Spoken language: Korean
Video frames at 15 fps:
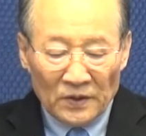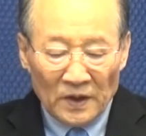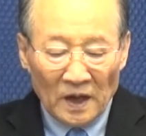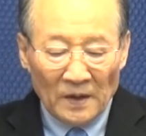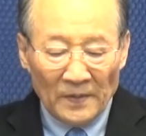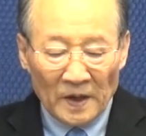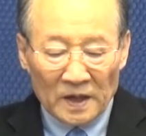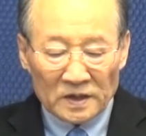
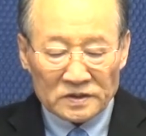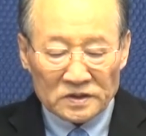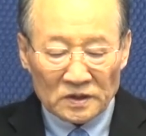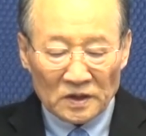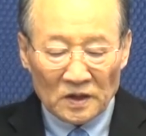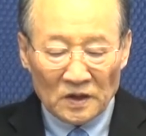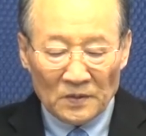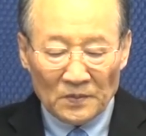
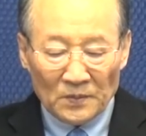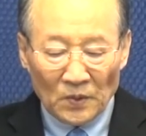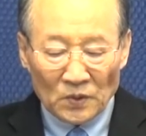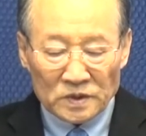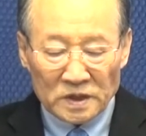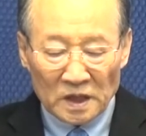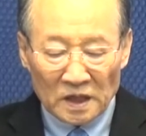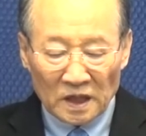회막에서
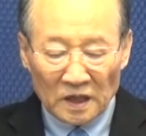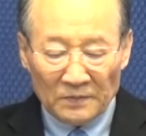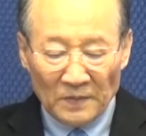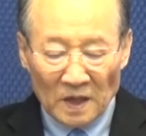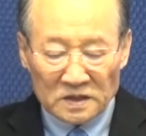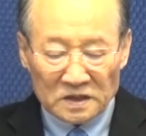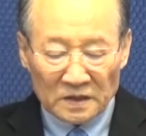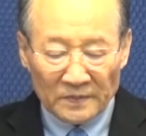모세에게
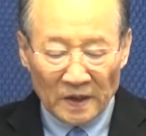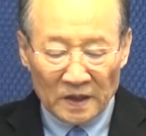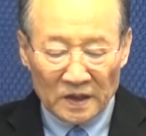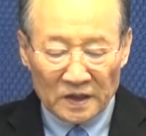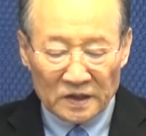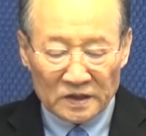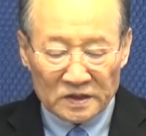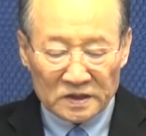말씀하여
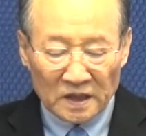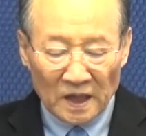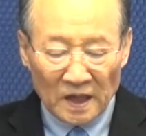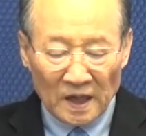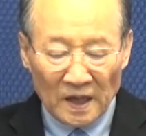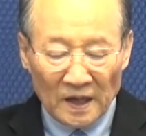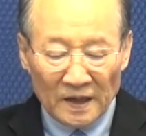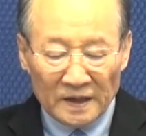
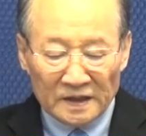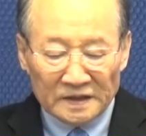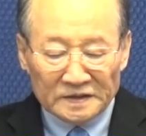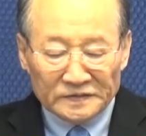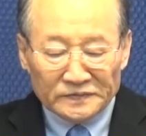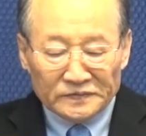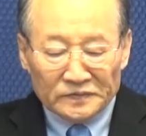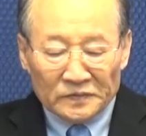이르시되
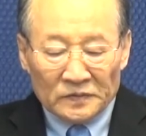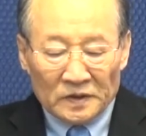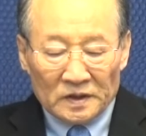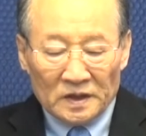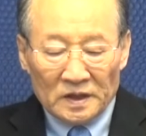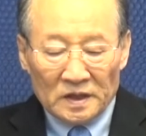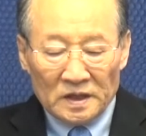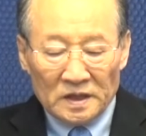
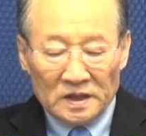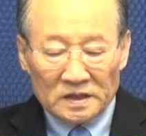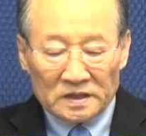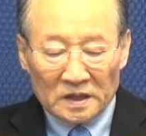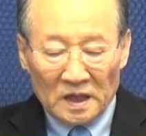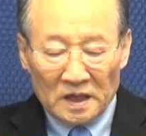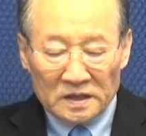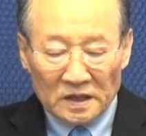너희는
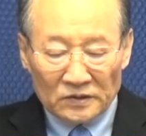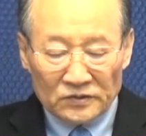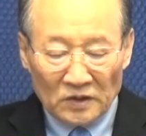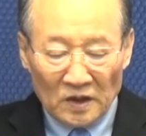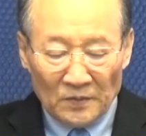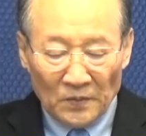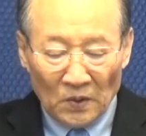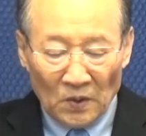이스라엘
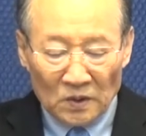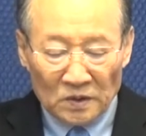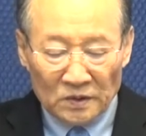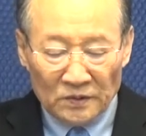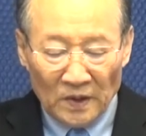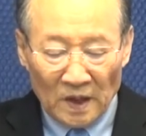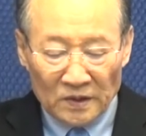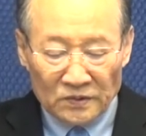자손의
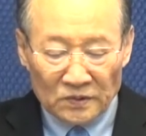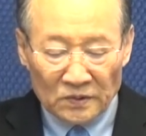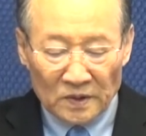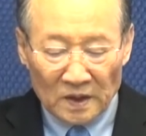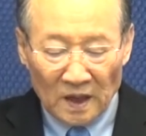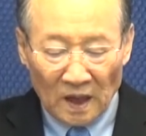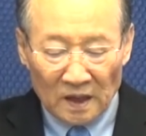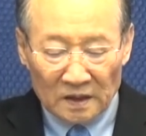모든
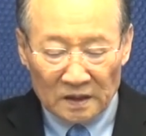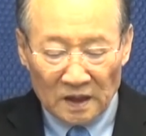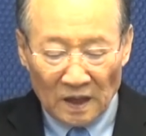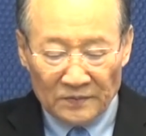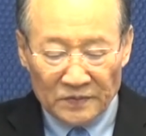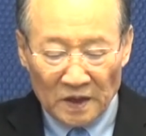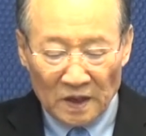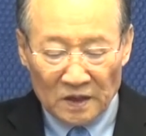회중 각
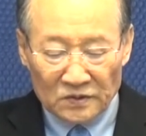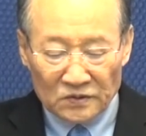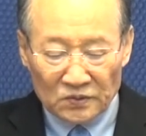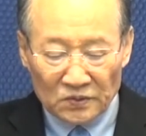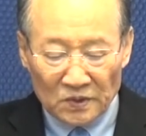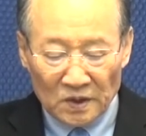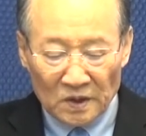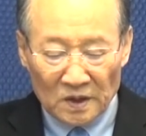남자의
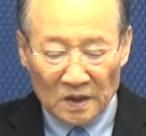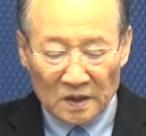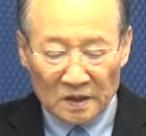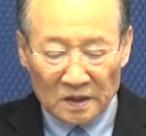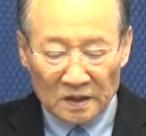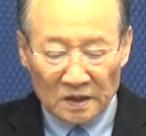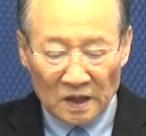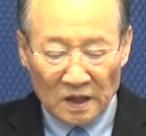수를
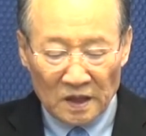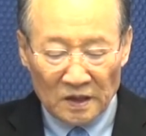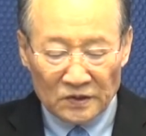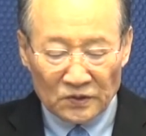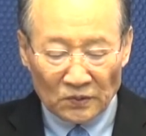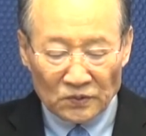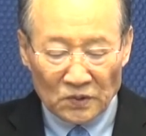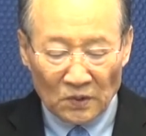그들의
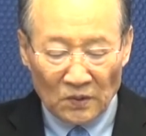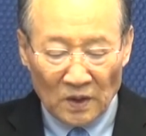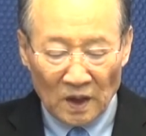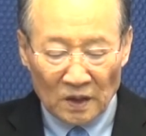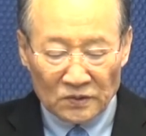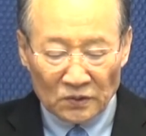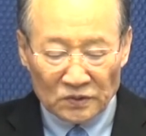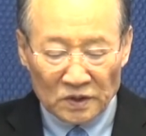
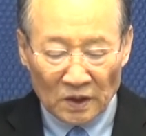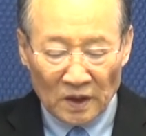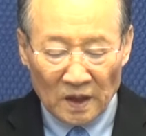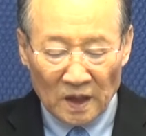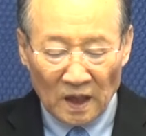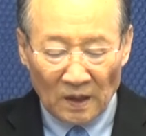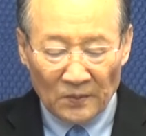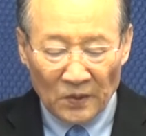종족과
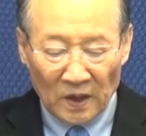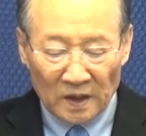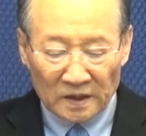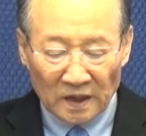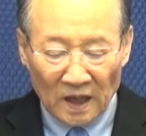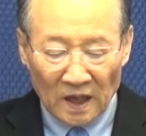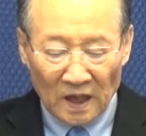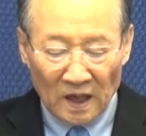조상의 가문에
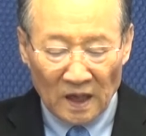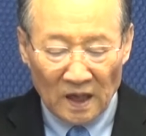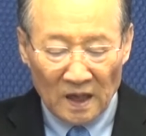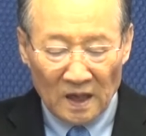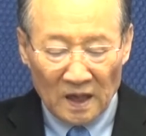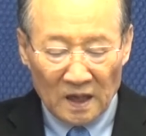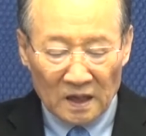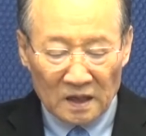따라
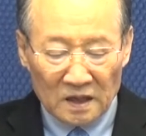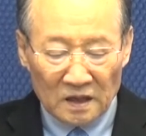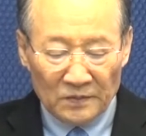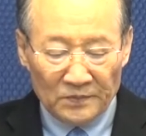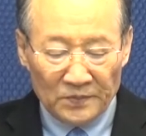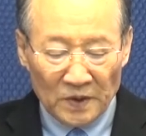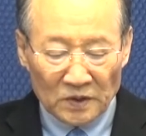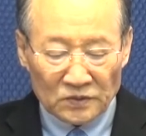그
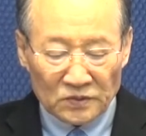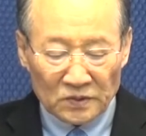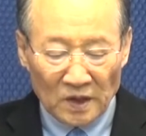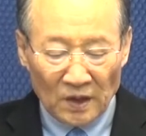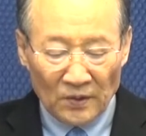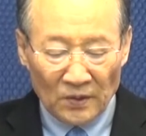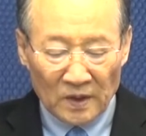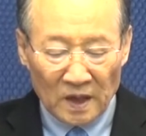
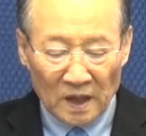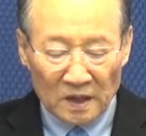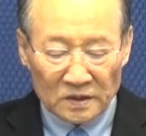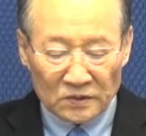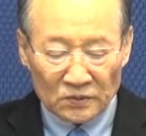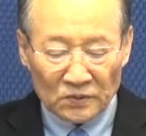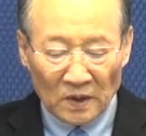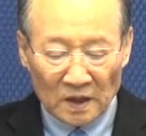명수대로
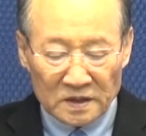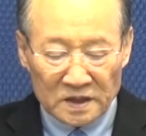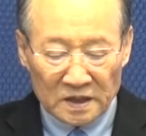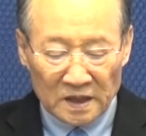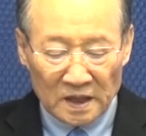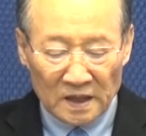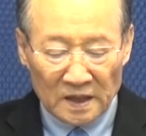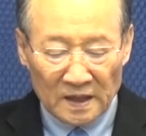
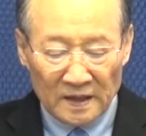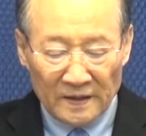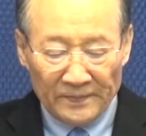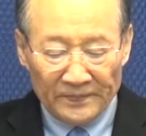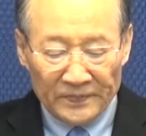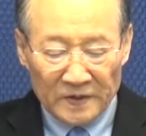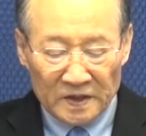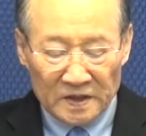계수할지니
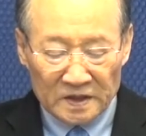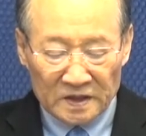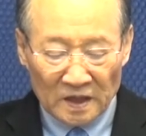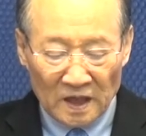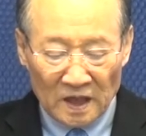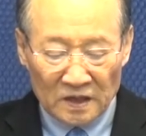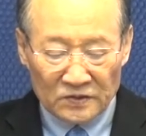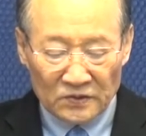
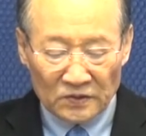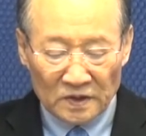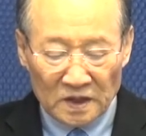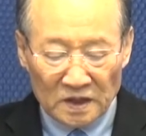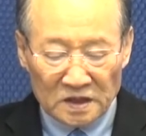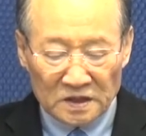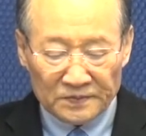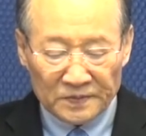이스라엘 중
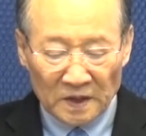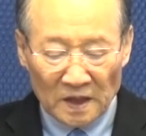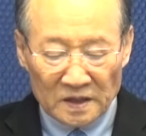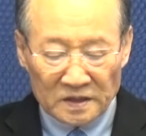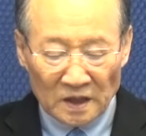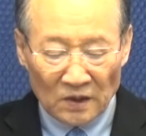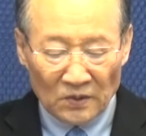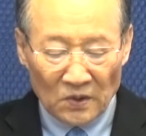20세
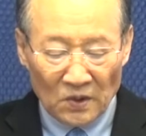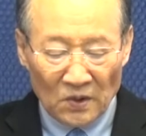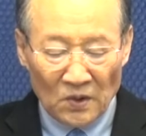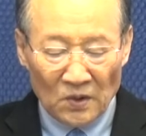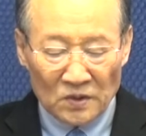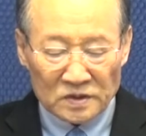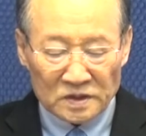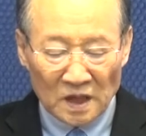
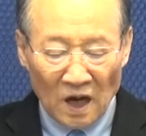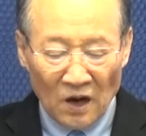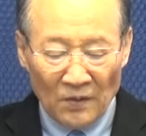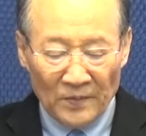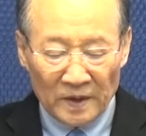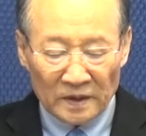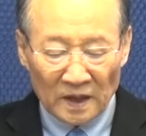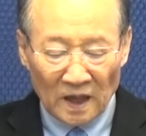이상으로
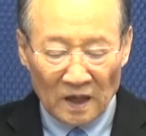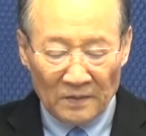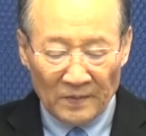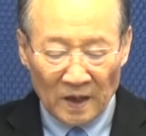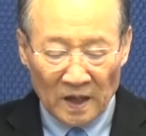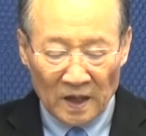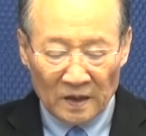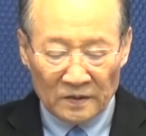싸움에 나갈
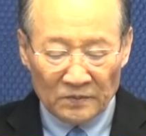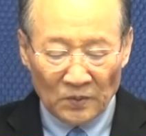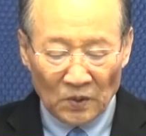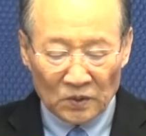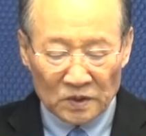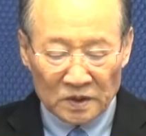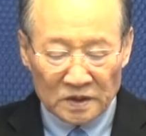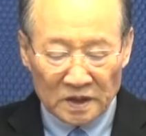만한
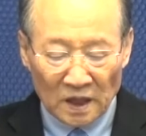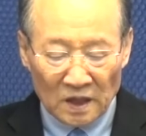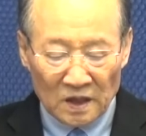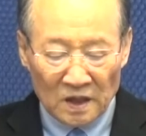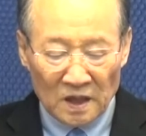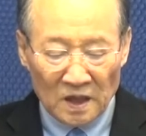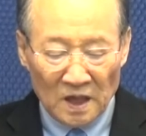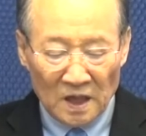모든
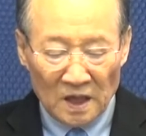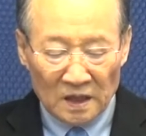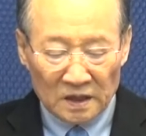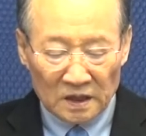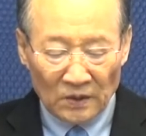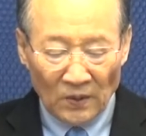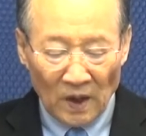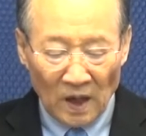자를
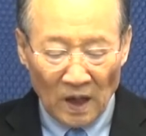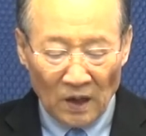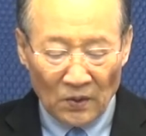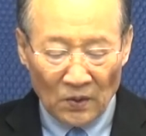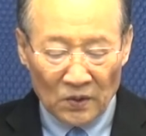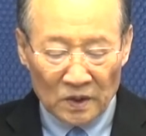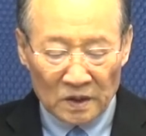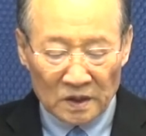너와
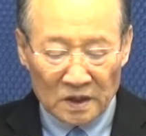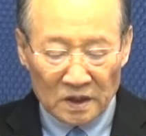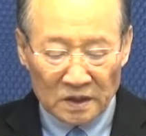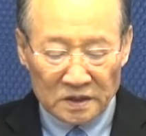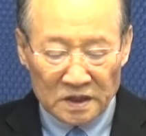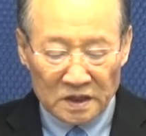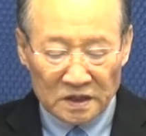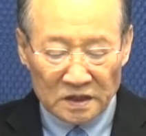아론은
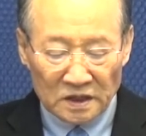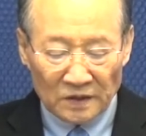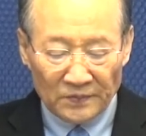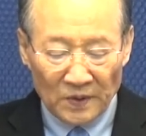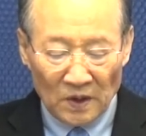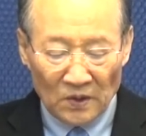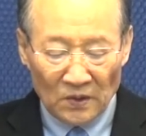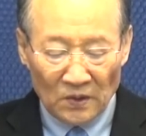그
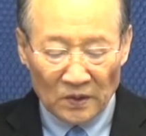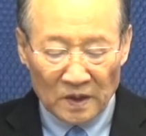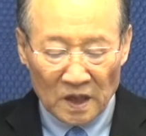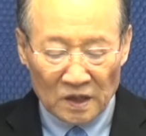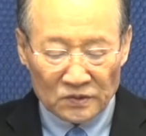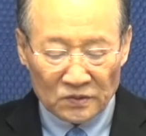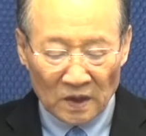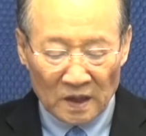진영별로
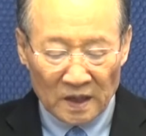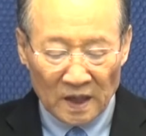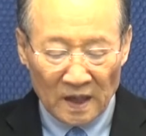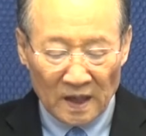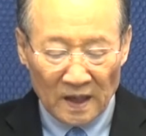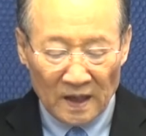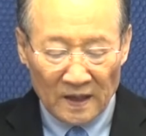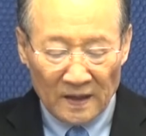
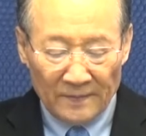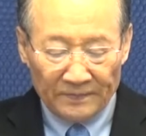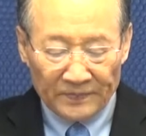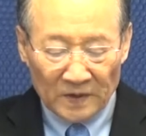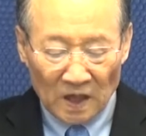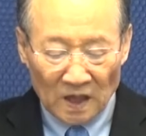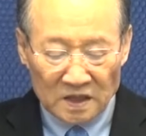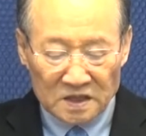계수하되
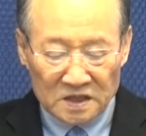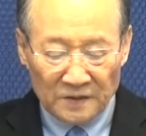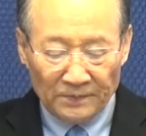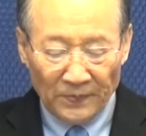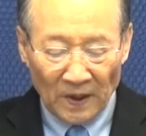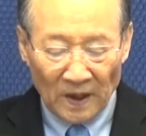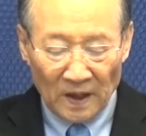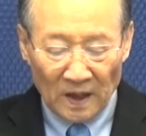각
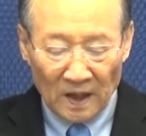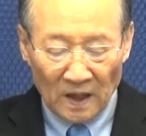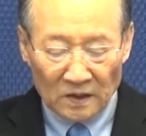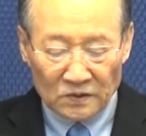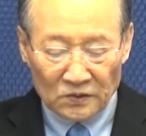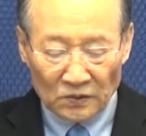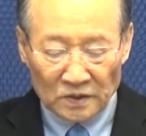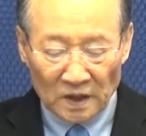지파의
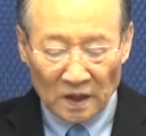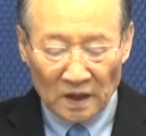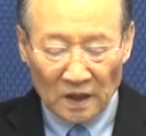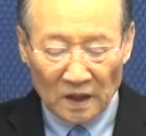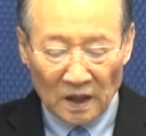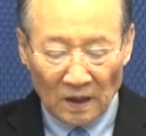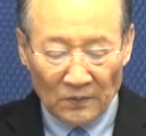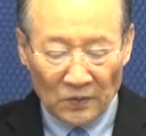각
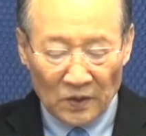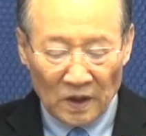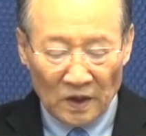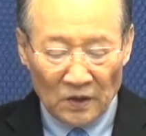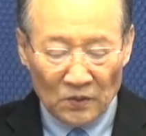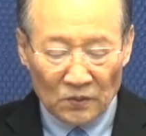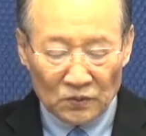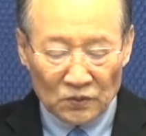조상의
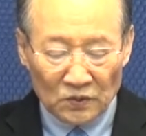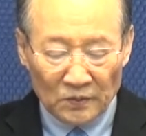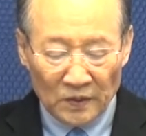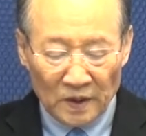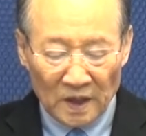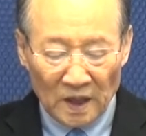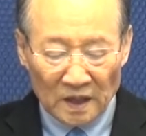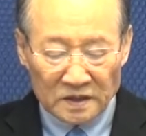가문의
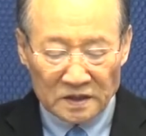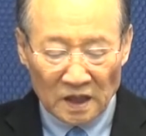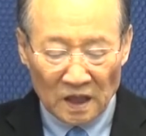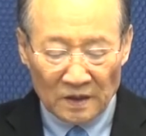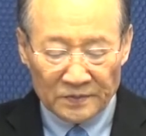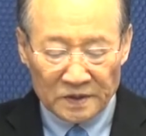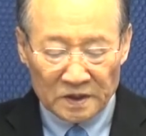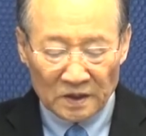우두머리 한
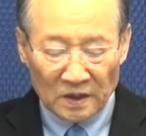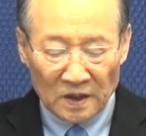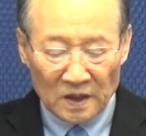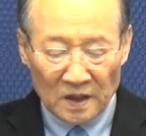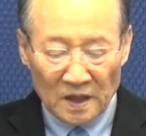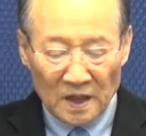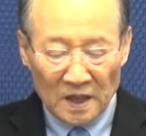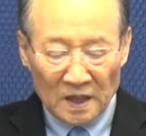
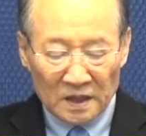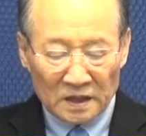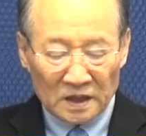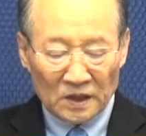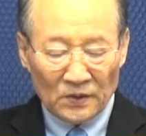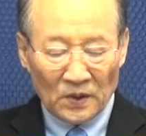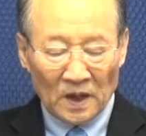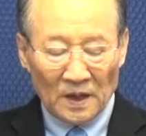사람씩을
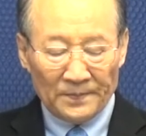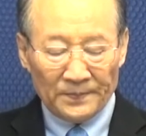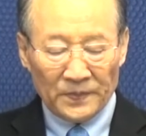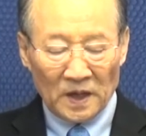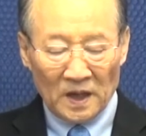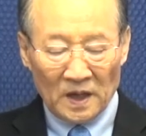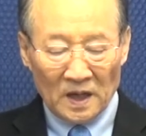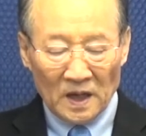너희와
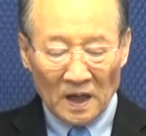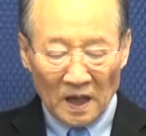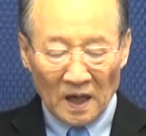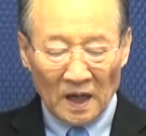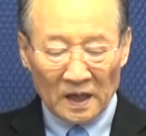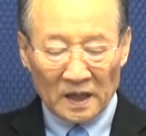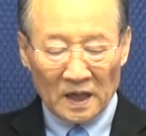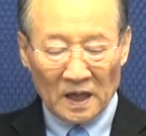함께
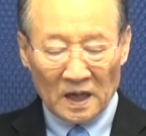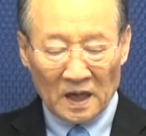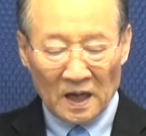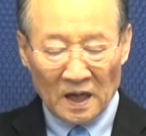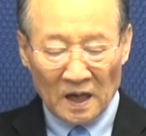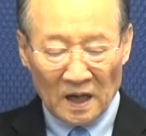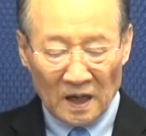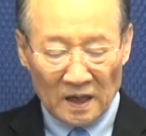하게
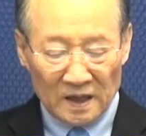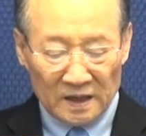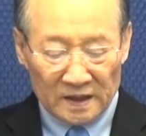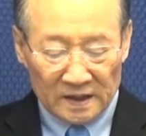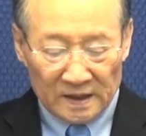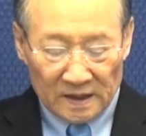하라.